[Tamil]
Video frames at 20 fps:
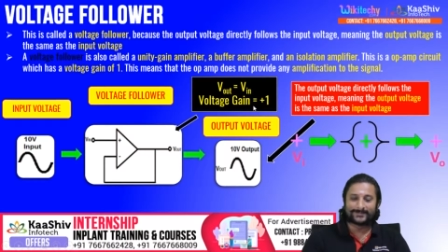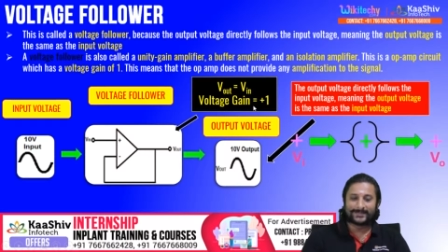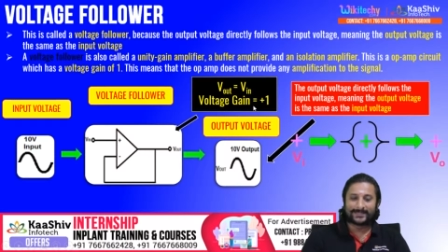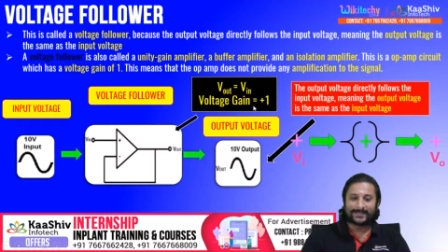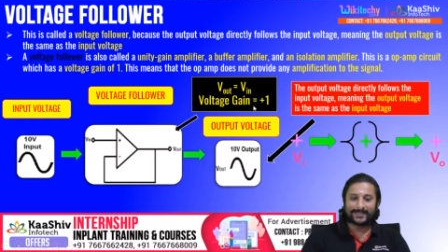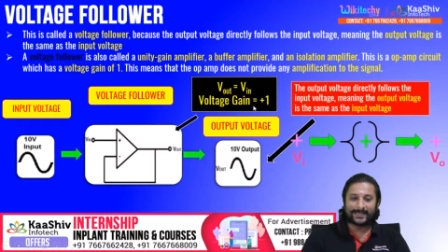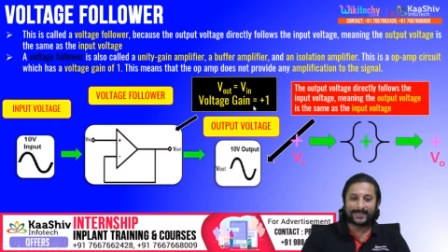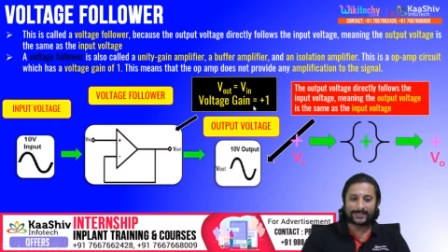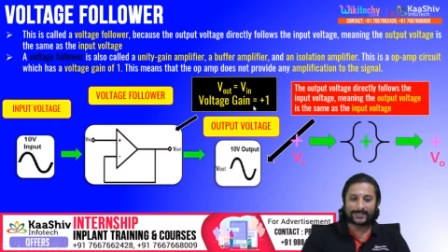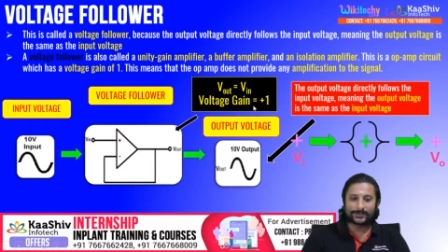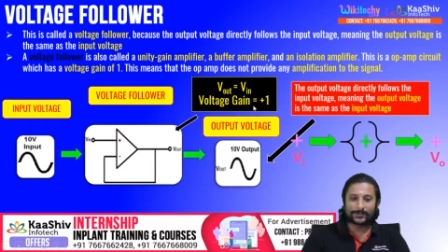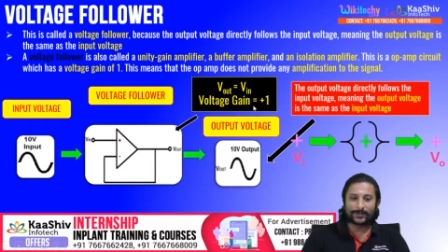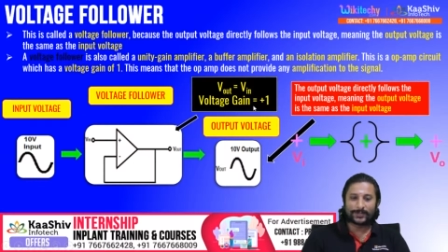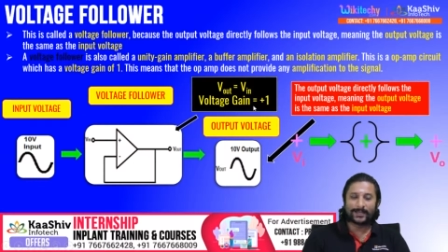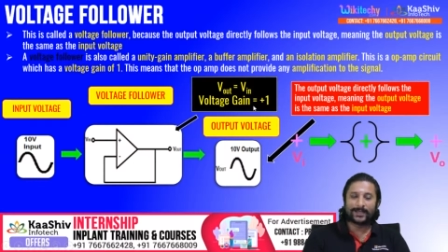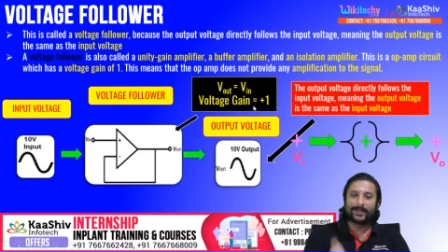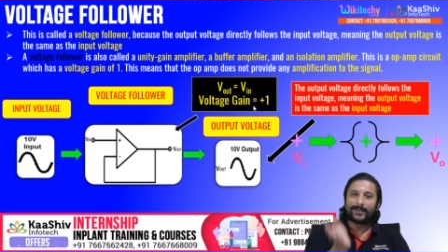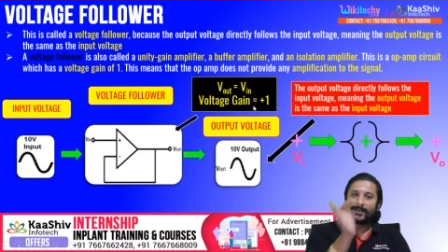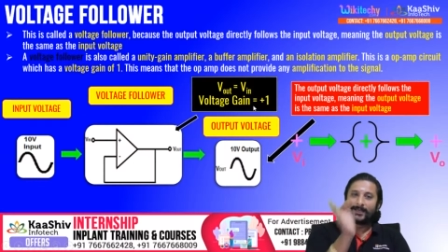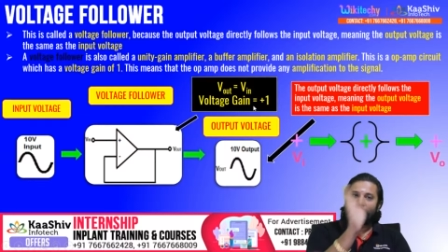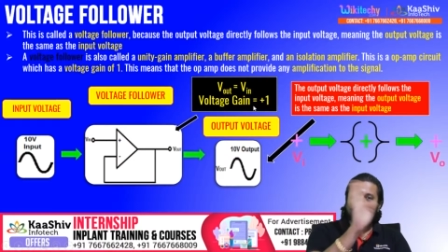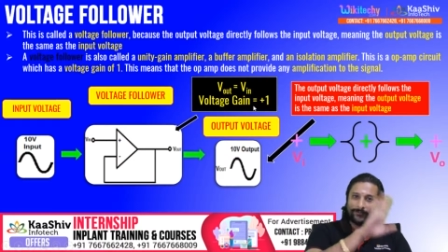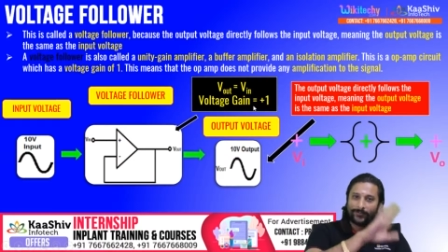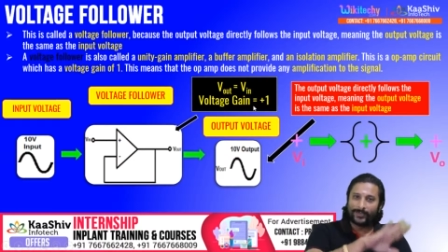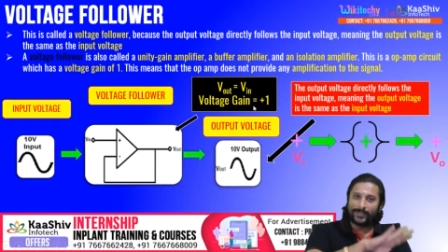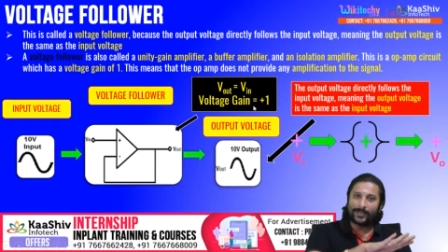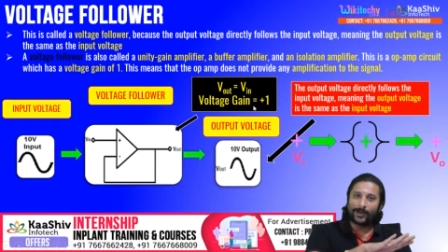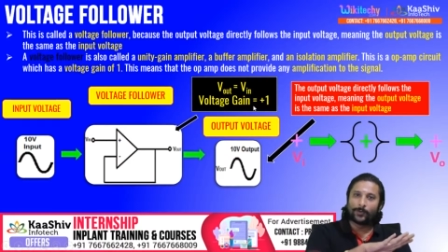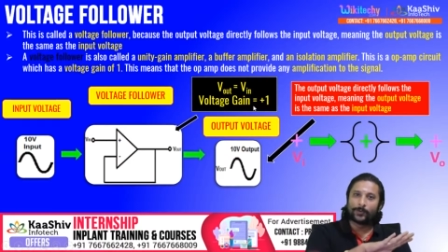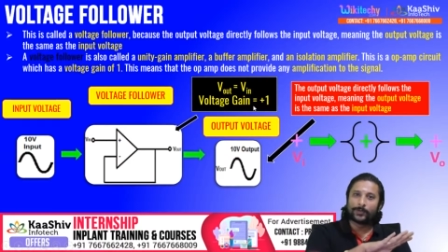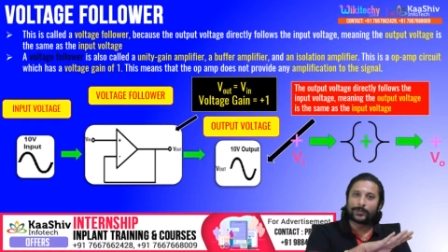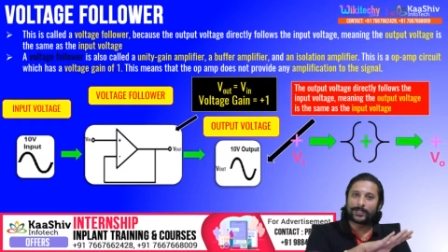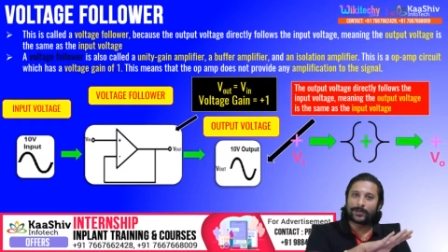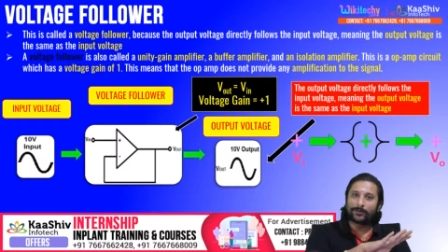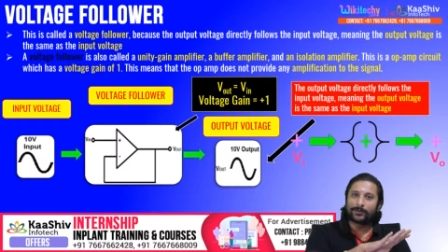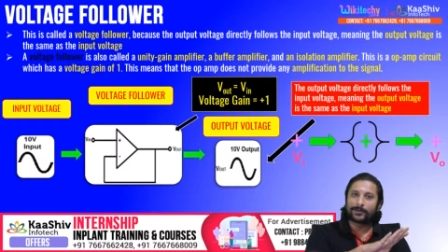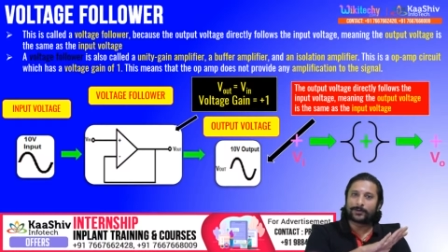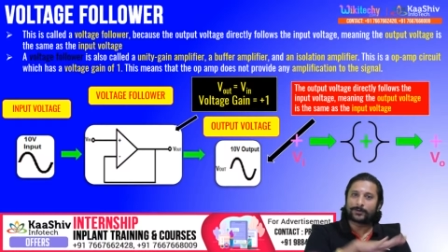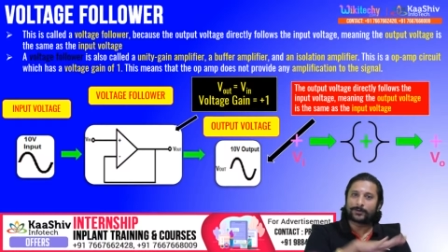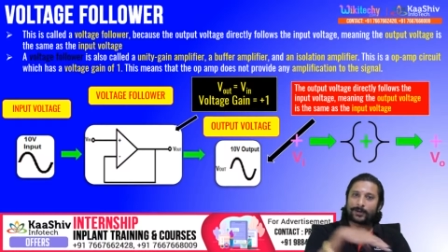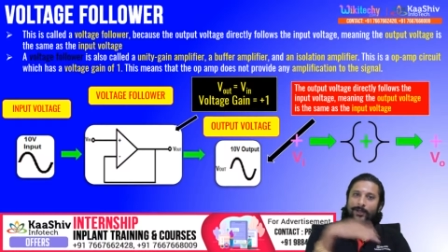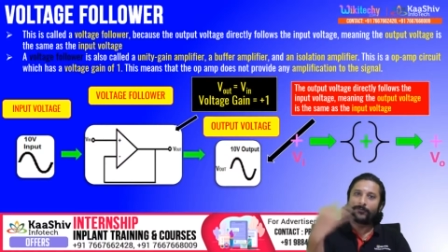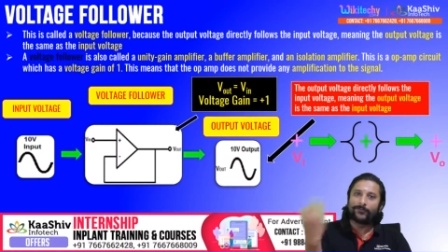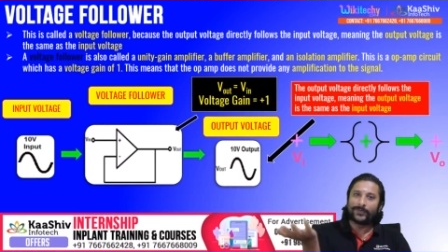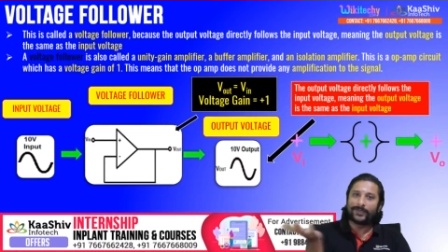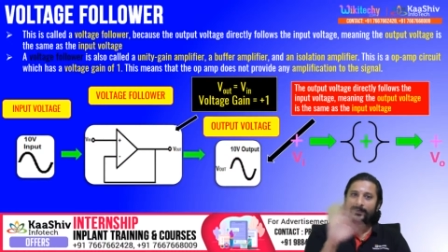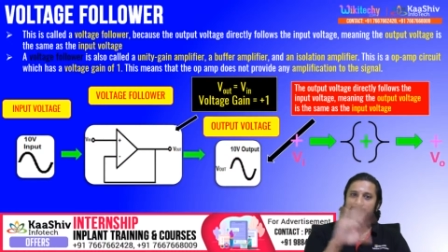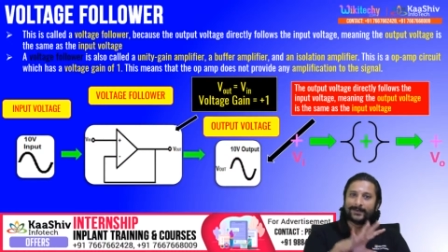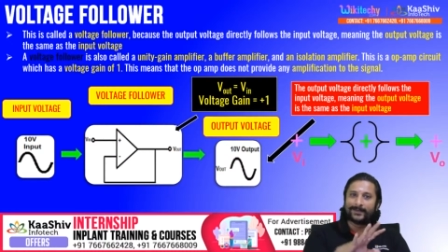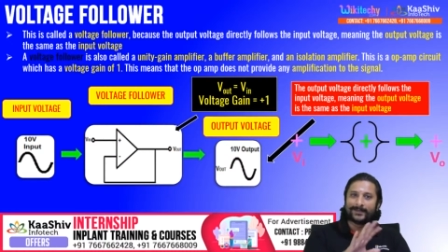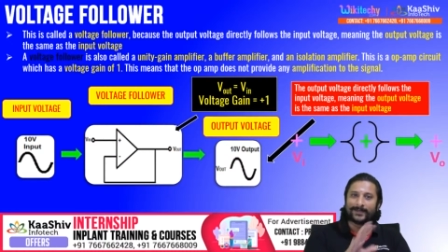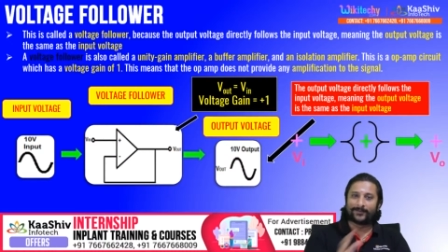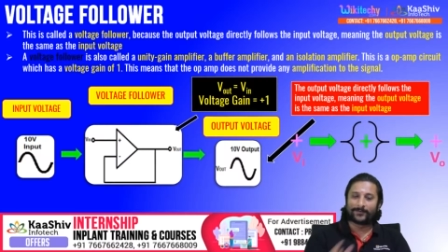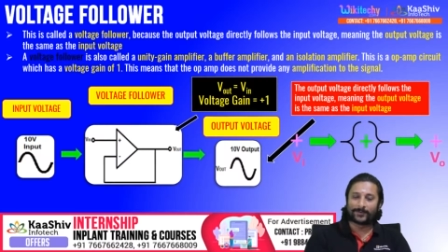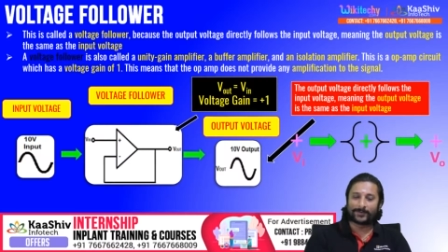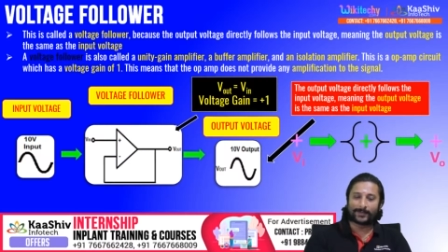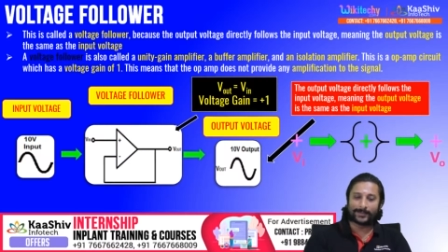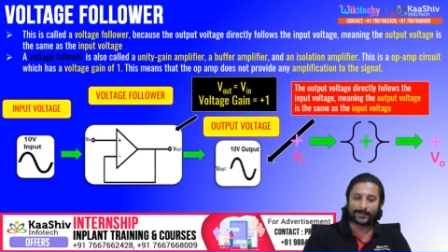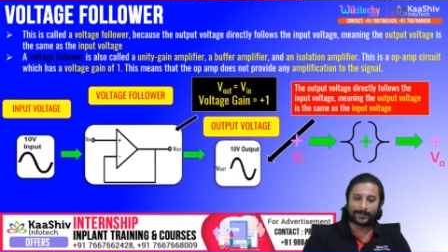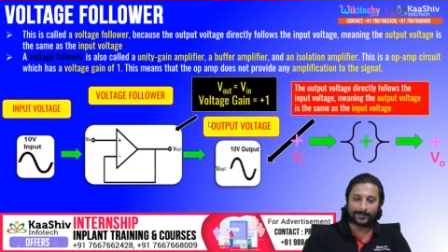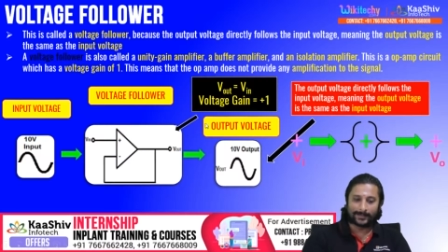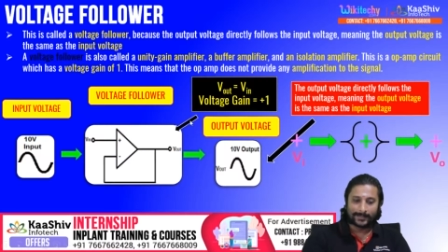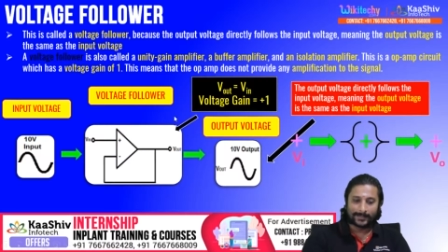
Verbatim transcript: ஏன் சொல்லுங்கள் வி அவுட் எவ்வளோ இருக்குன்னா வி இன்னு அவ்வளோதாங்க